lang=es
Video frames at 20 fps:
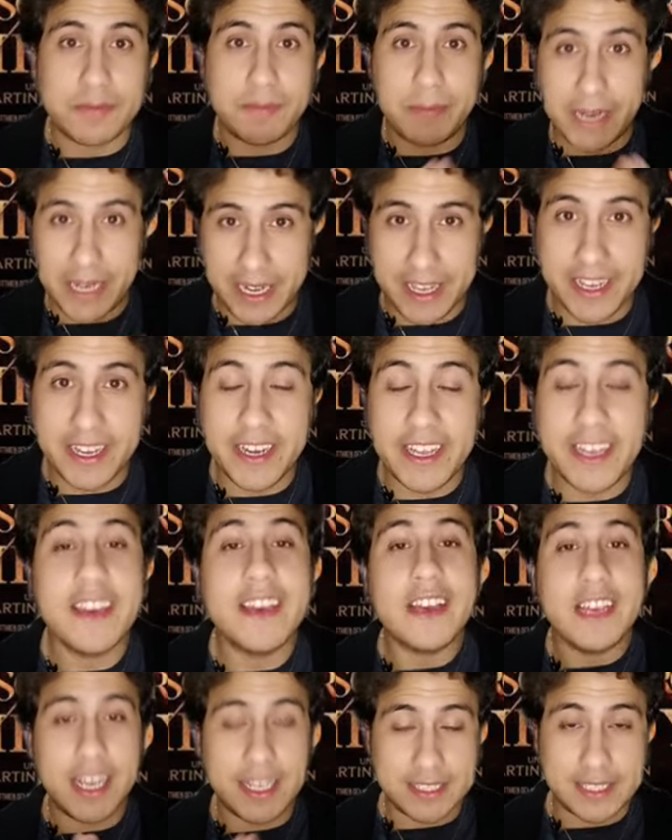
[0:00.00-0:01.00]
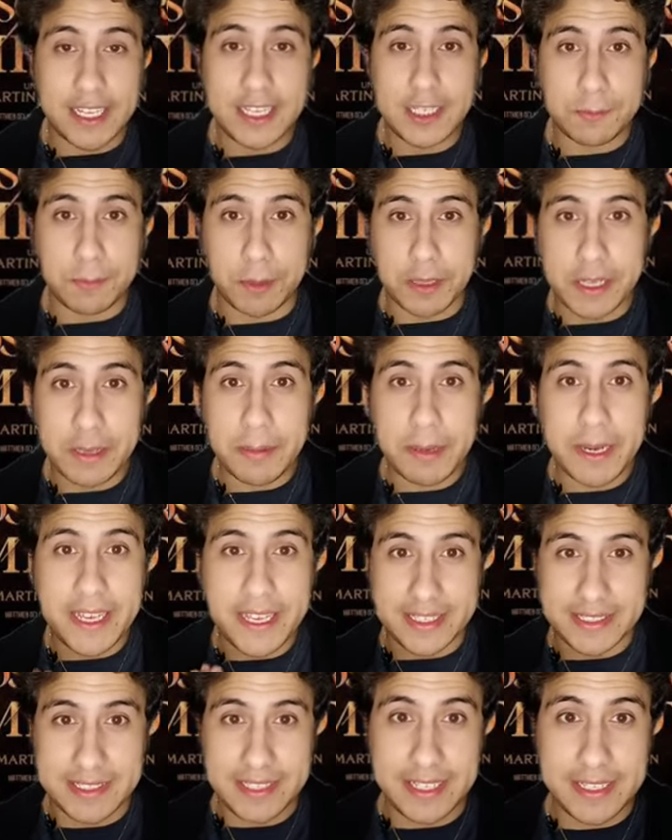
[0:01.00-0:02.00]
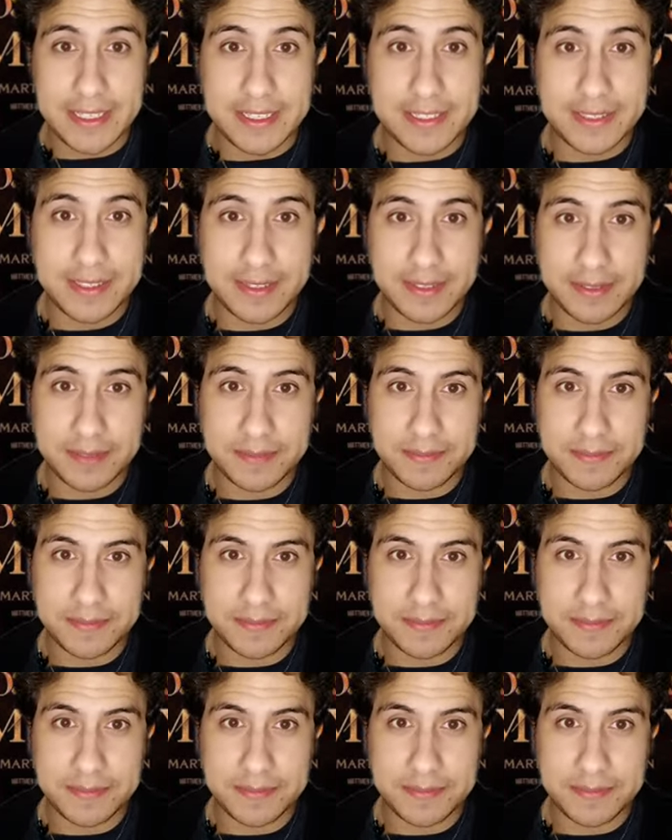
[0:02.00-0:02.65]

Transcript: Malady está disponible en cines.